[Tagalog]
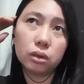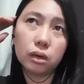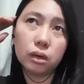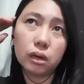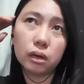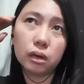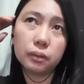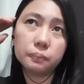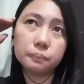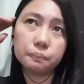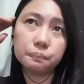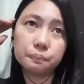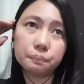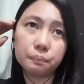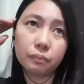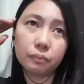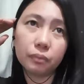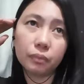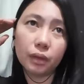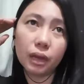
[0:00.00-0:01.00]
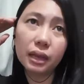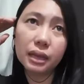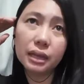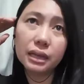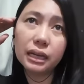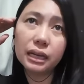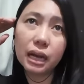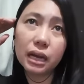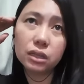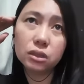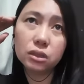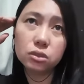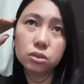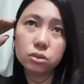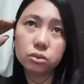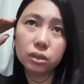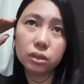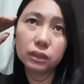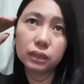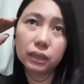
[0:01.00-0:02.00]
um, I encourage
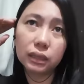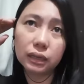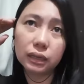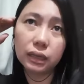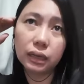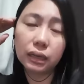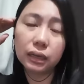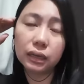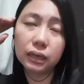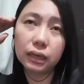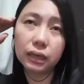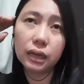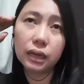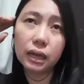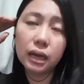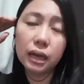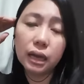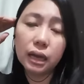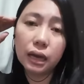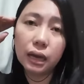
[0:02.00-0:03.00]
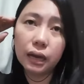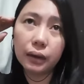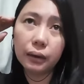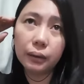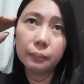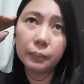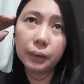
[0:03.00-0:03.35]
you na talagang uh,